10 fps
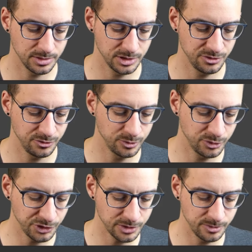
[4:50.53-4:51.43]
Et je vais vous
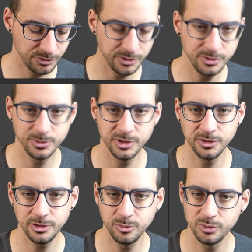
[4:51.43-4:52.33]
montrer en même temps une
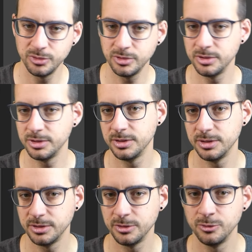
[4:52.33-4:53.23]
méthode pour
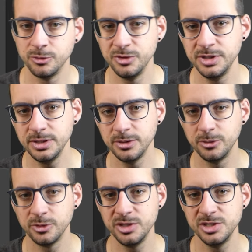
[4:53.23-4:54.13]
donner
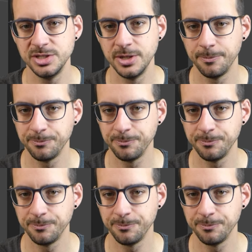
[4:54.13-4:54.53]
l'origine.